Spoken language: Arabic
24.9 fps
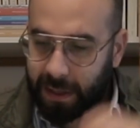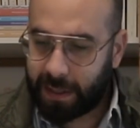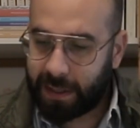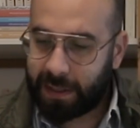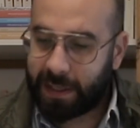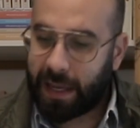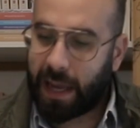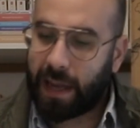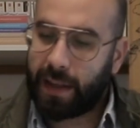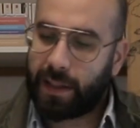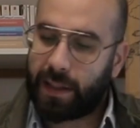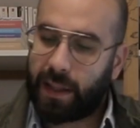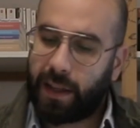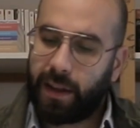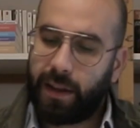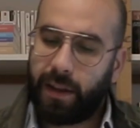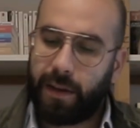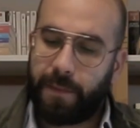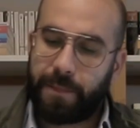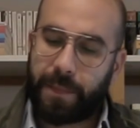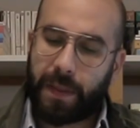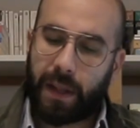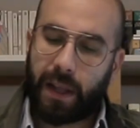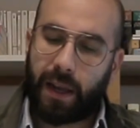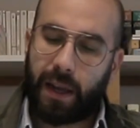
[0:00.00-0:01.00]
زايدة
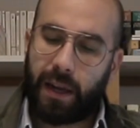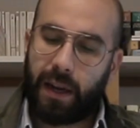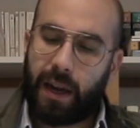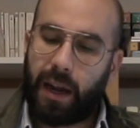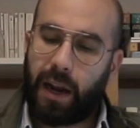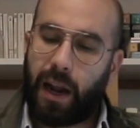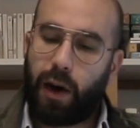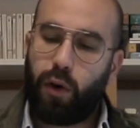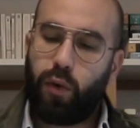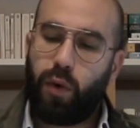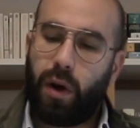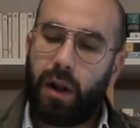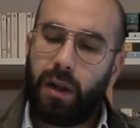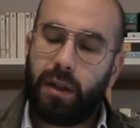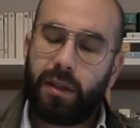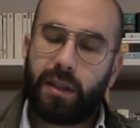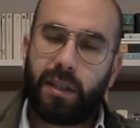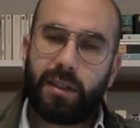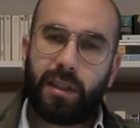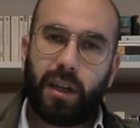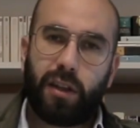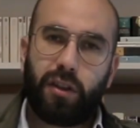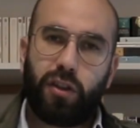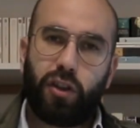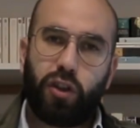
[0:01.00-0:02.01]
خلال أول
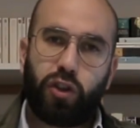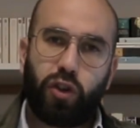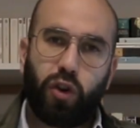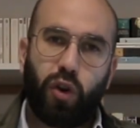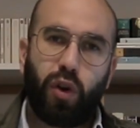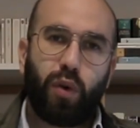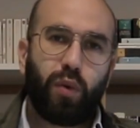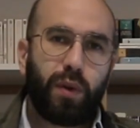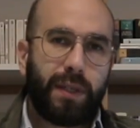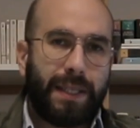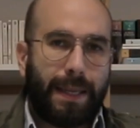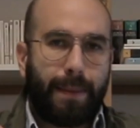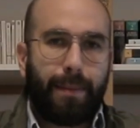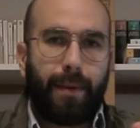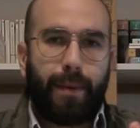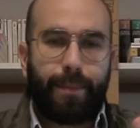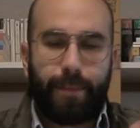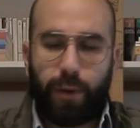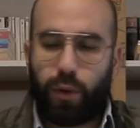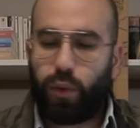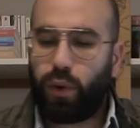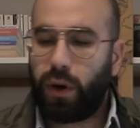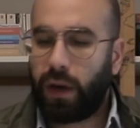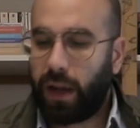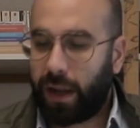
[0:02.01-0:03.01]
تسعة أشهر والسبب
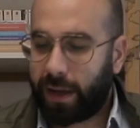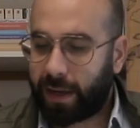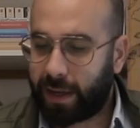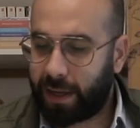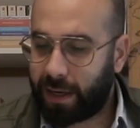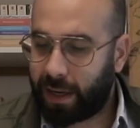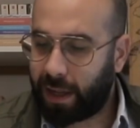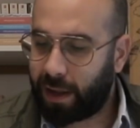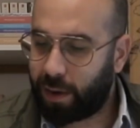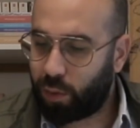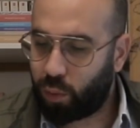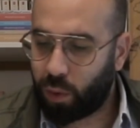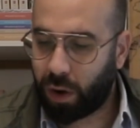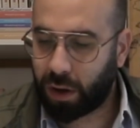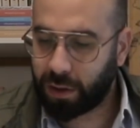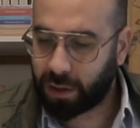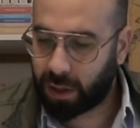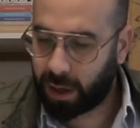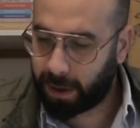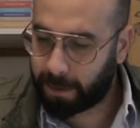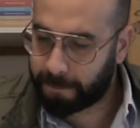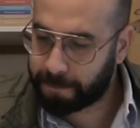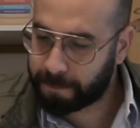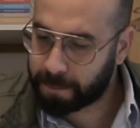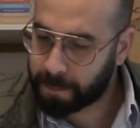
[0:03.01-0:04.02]
هو اللي حكيناه
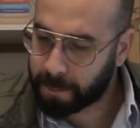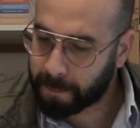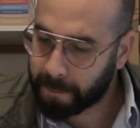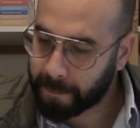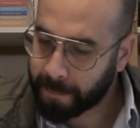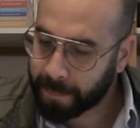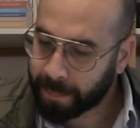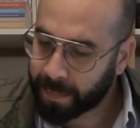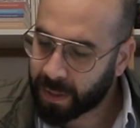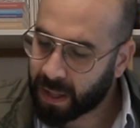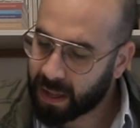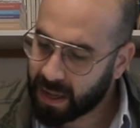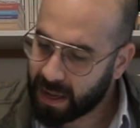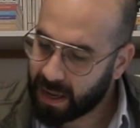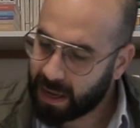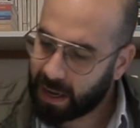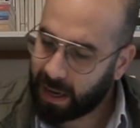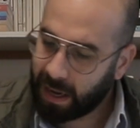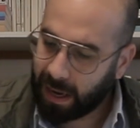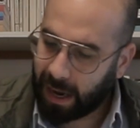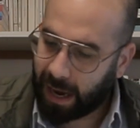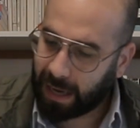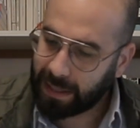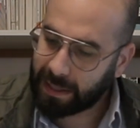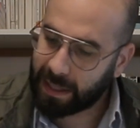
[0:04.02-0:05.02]
واضح
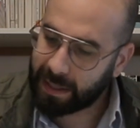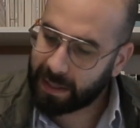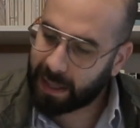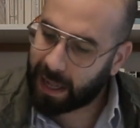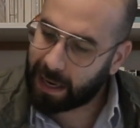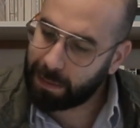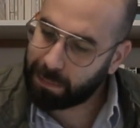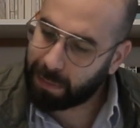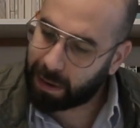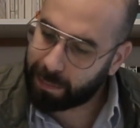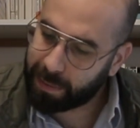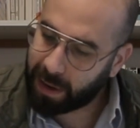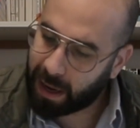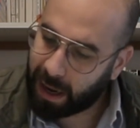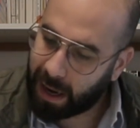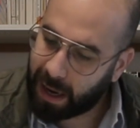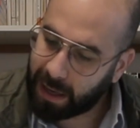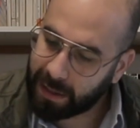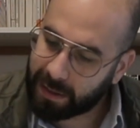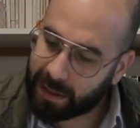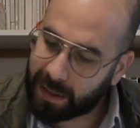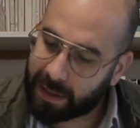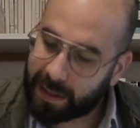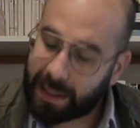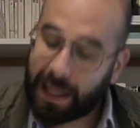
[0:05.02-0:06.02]
عدد
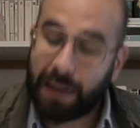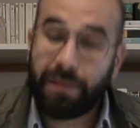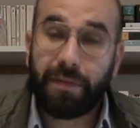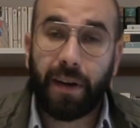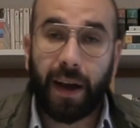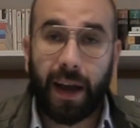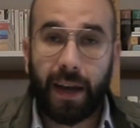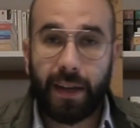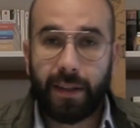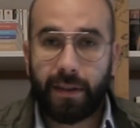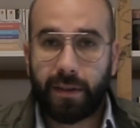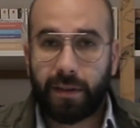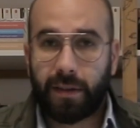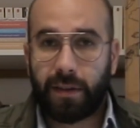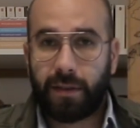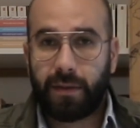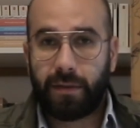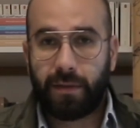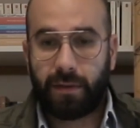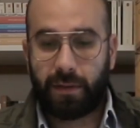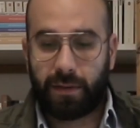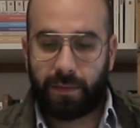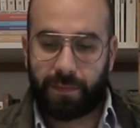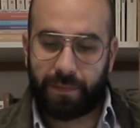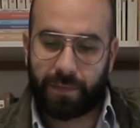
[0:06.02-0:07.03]
المبيعات ارتفعت
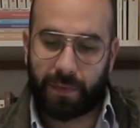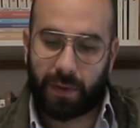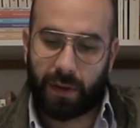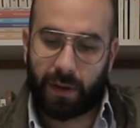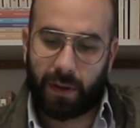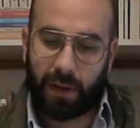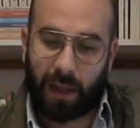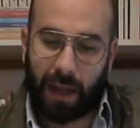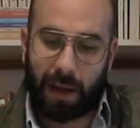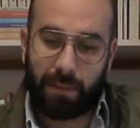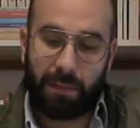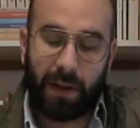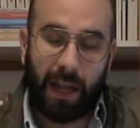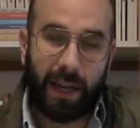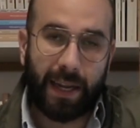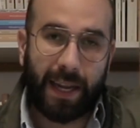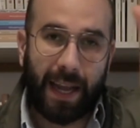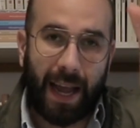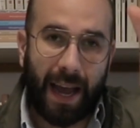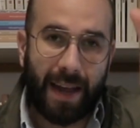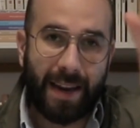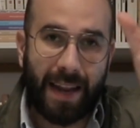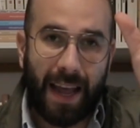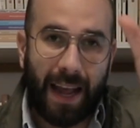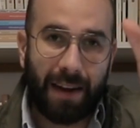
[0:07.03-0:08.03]
عم نحكي
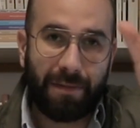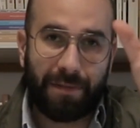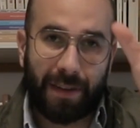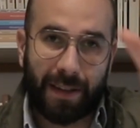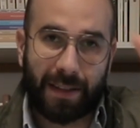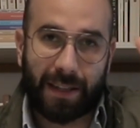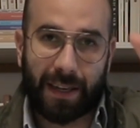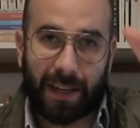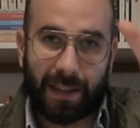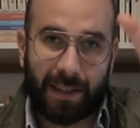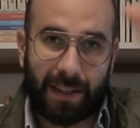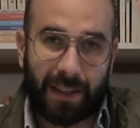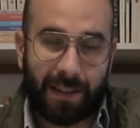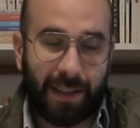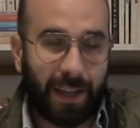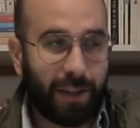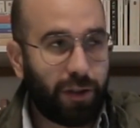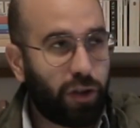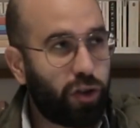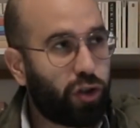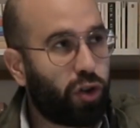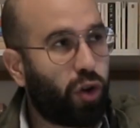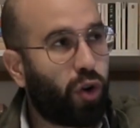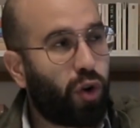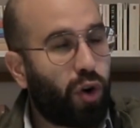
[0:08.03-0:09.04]
عن هاي الفترة التسعة
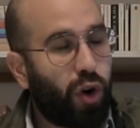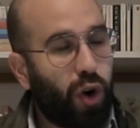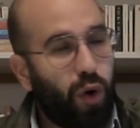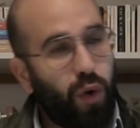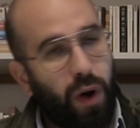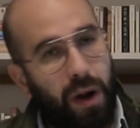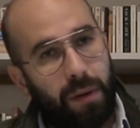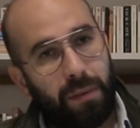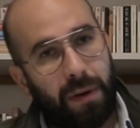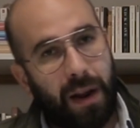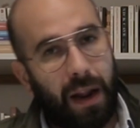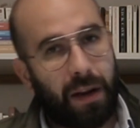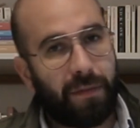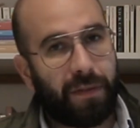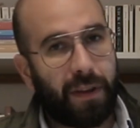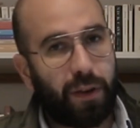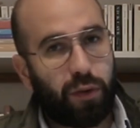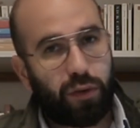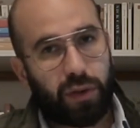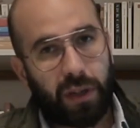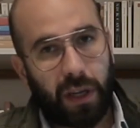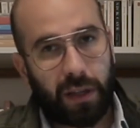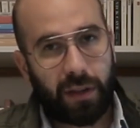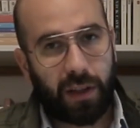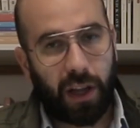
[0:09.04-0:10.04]
اشهر الأول من
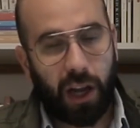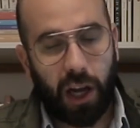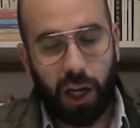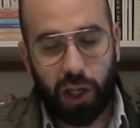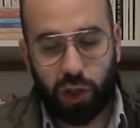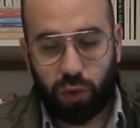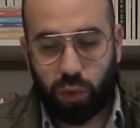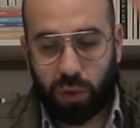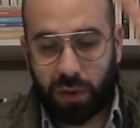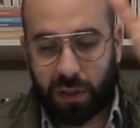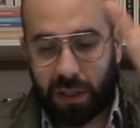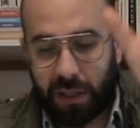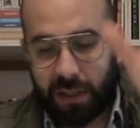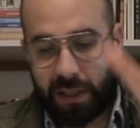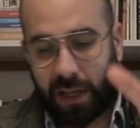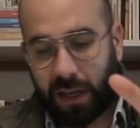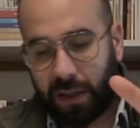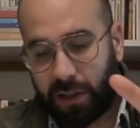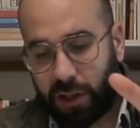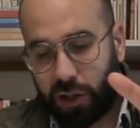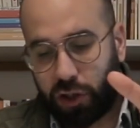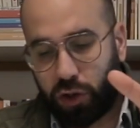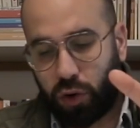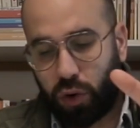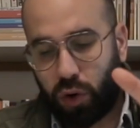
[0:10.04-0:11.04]
2019
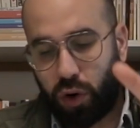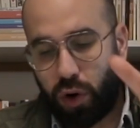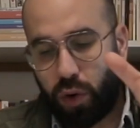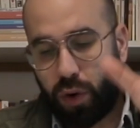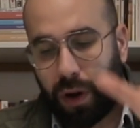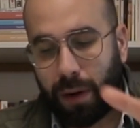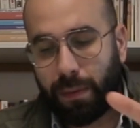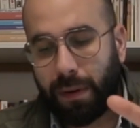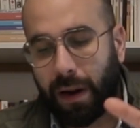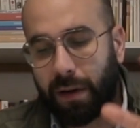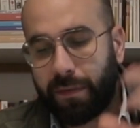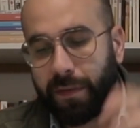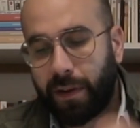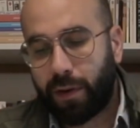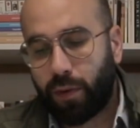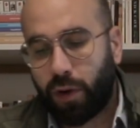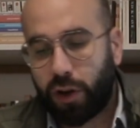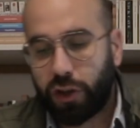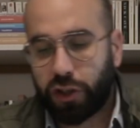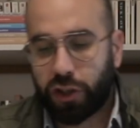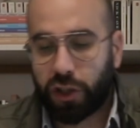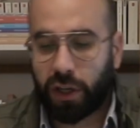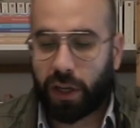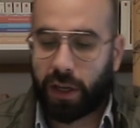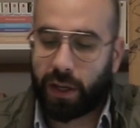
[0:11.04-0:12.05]
والتسعة اشهر الأول من
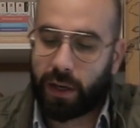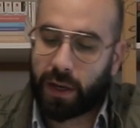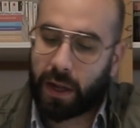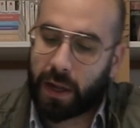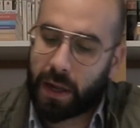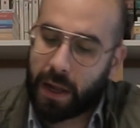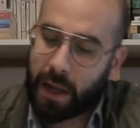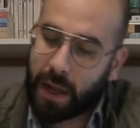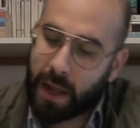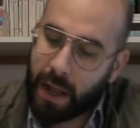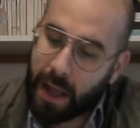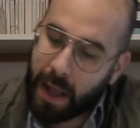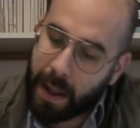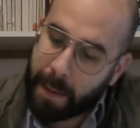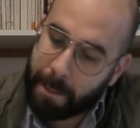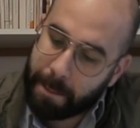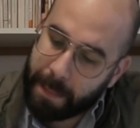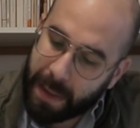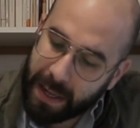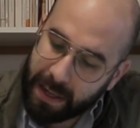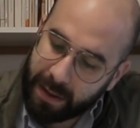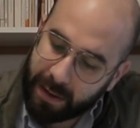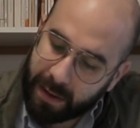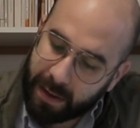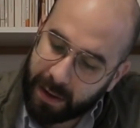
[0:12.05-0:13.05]
2020
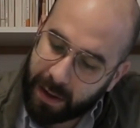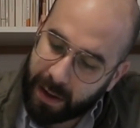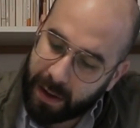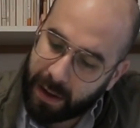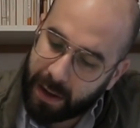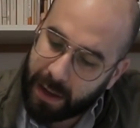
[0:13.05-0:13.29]
من